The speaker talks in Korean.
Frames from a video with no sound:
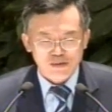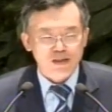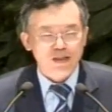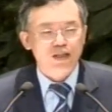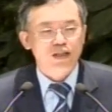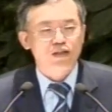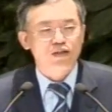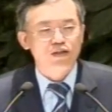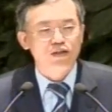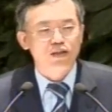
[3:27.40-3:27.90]

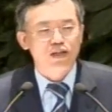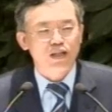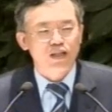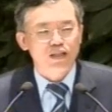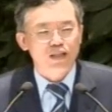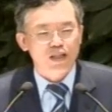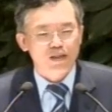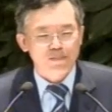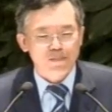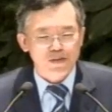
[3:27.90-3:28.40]
내
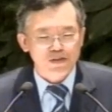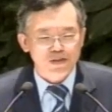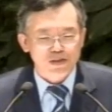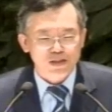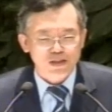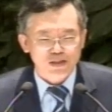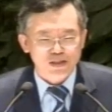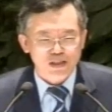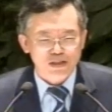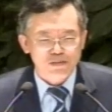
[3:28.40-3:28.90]
건강이
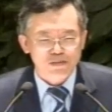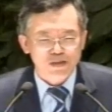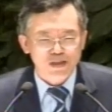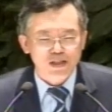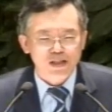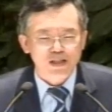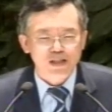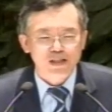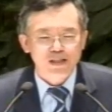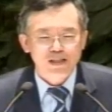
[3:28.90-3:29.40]
나빠졌기
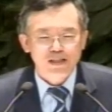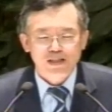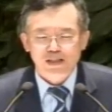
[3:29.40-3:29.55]
때문에